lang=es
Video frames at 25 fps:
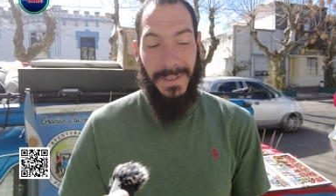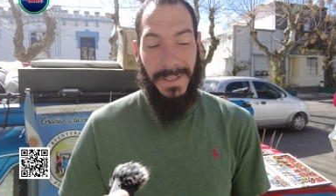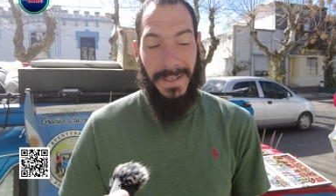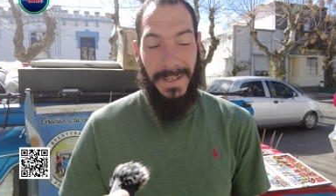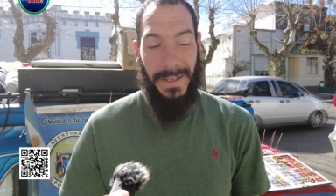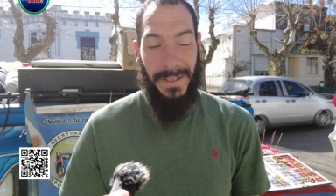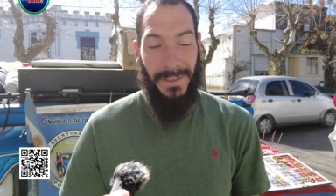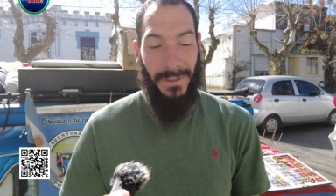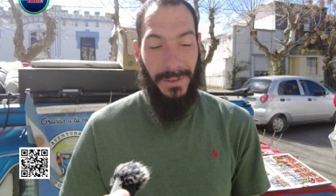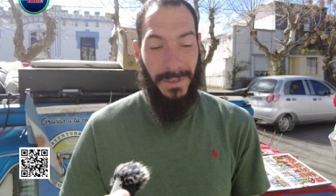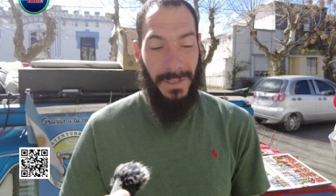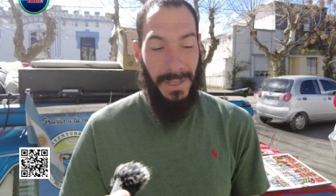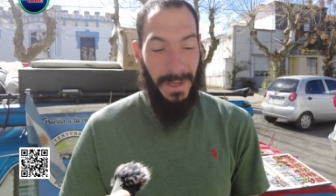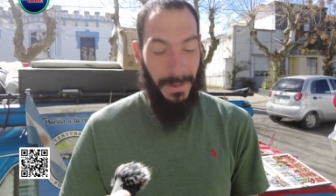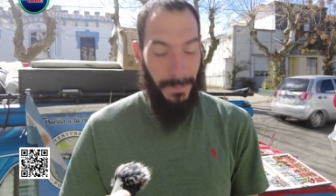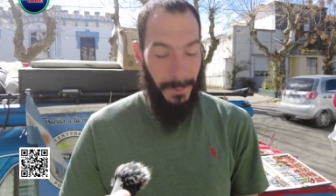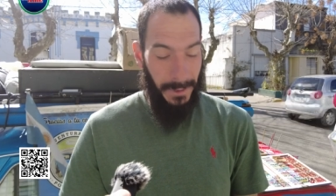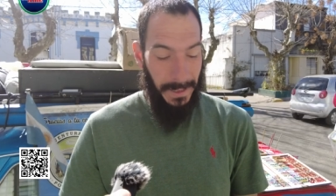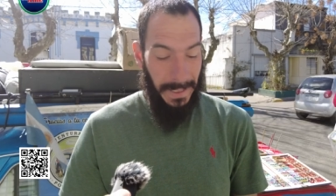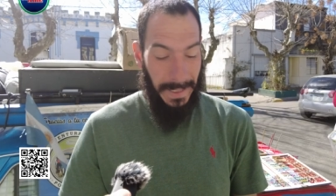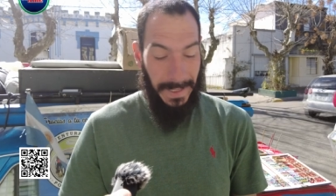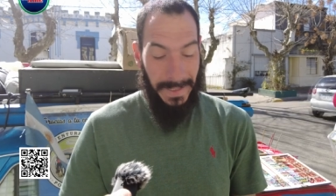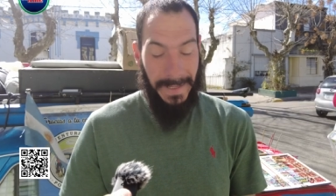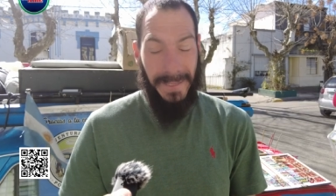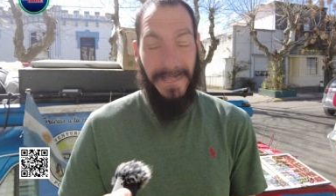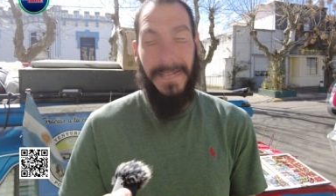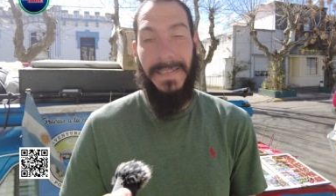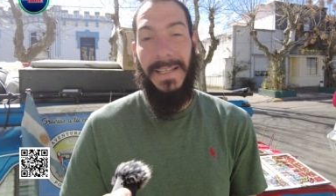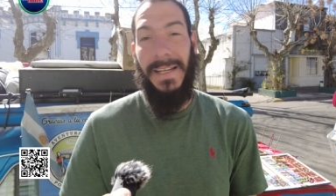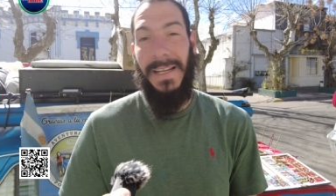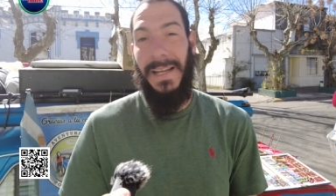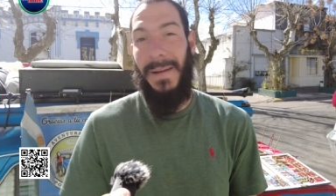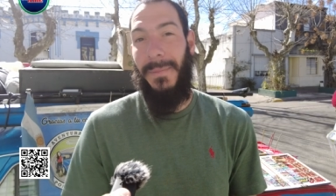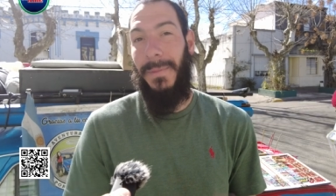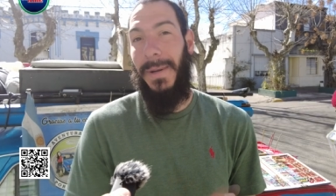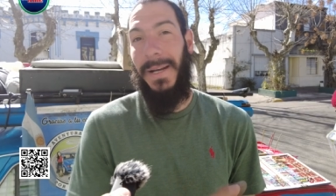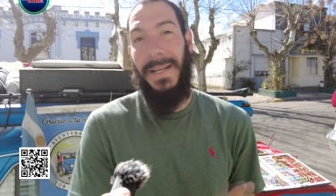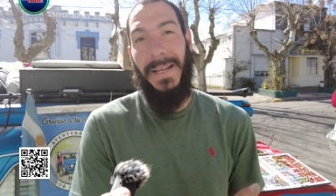que nos estábamos la agenda,
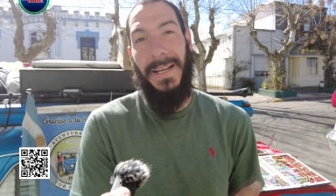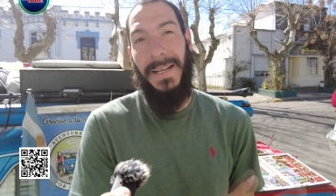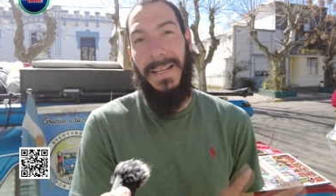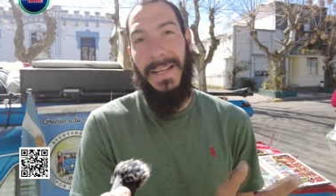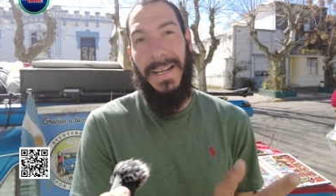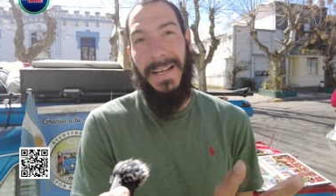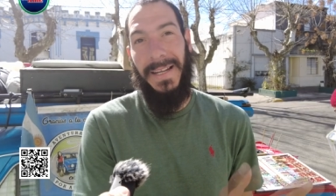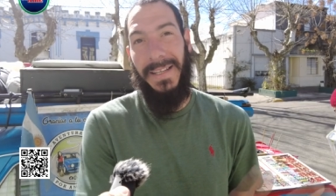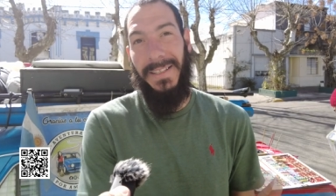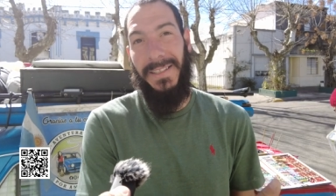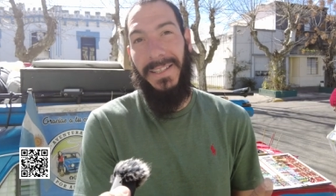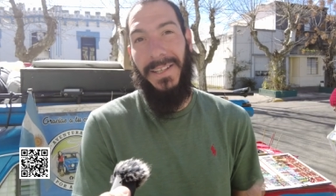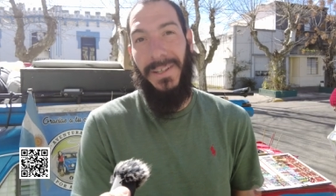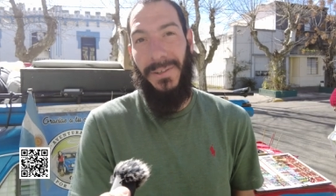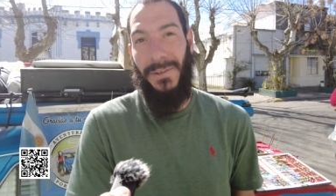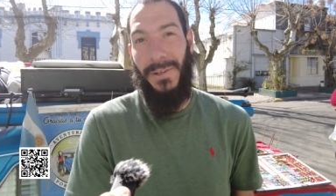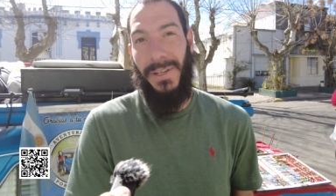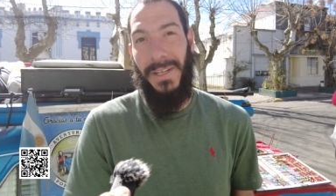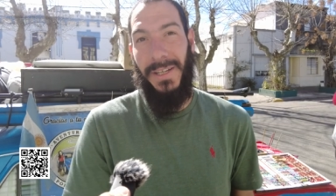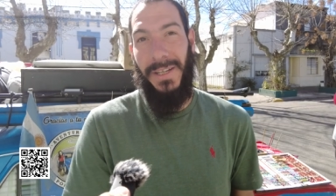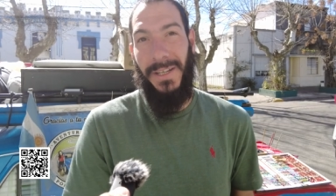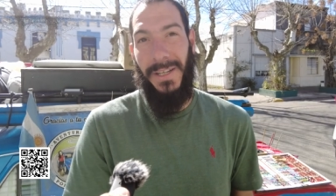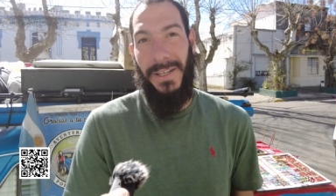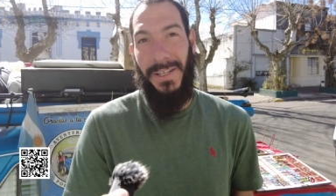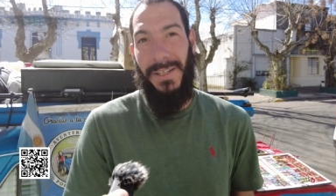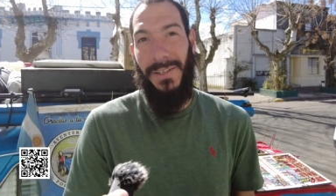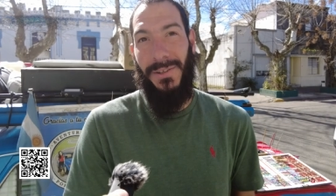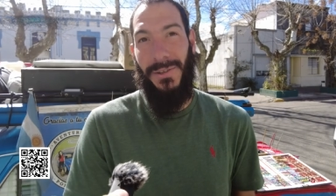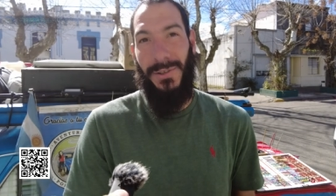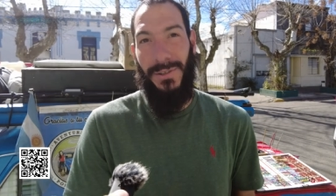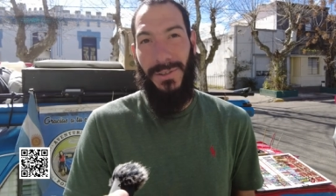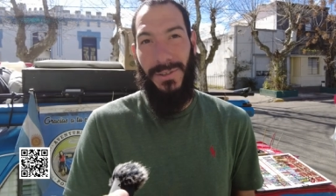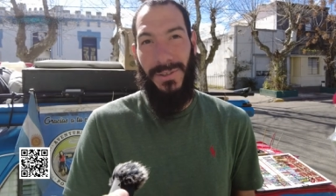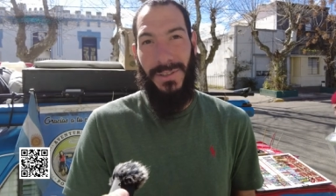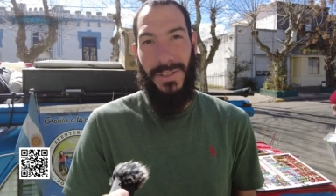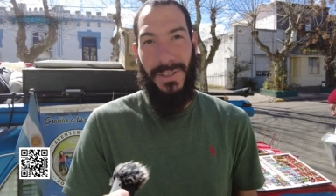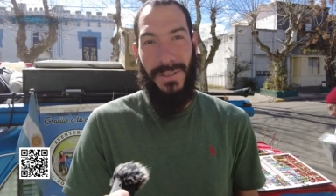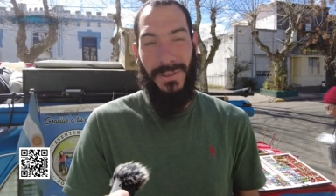la marca de la gente que nos quiere ir
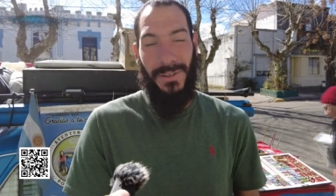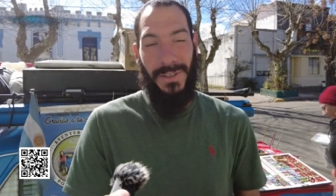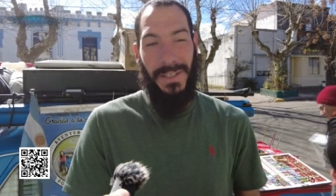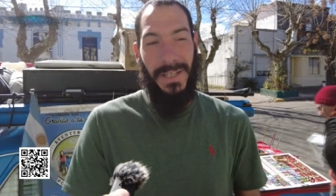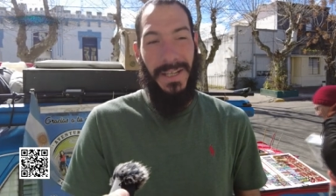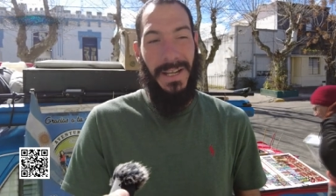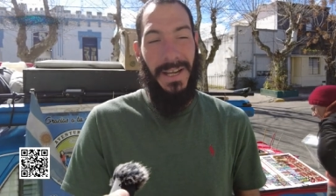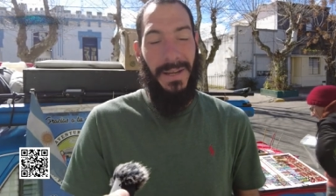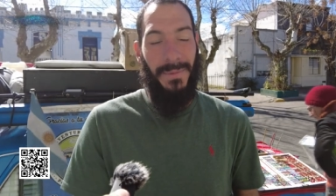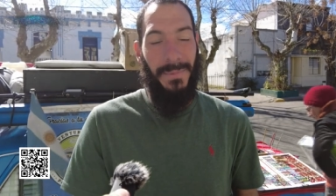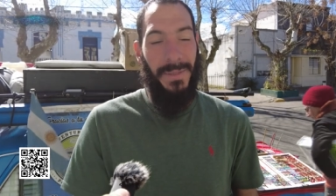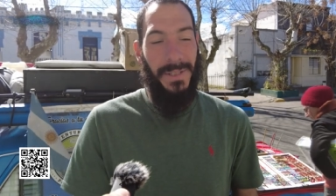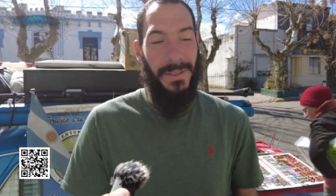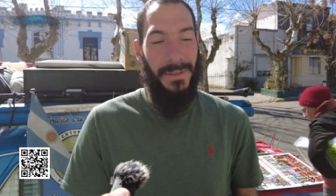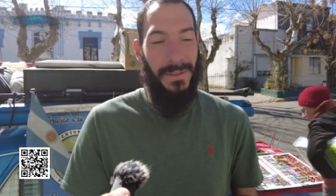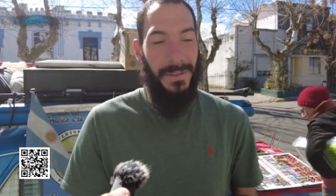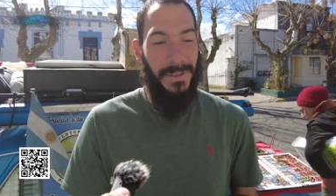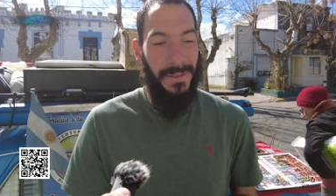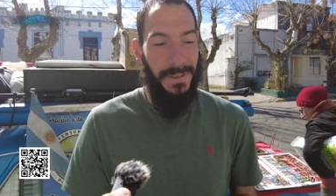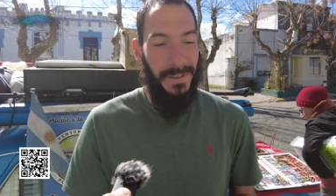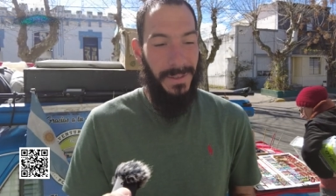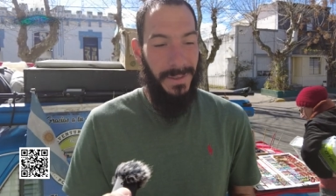conociendo en el camino.